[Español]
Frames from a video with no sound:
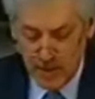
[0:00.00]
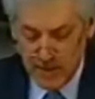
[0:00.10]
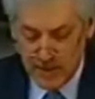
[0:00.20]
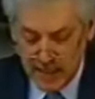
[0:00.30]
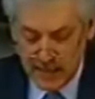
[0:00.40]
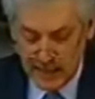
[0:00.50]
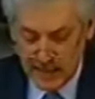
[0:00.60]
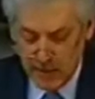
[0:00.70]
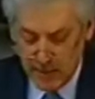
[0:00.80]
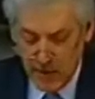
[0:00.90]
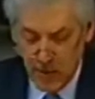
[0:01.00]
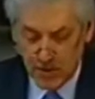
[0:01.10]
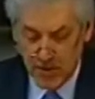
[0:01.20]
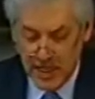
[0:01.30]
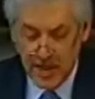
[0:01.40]
habitantes del pueblo
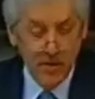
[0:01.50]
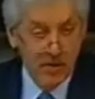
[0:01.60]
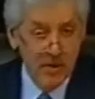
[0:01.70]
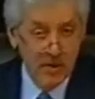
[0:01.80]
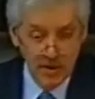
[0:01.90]
chileno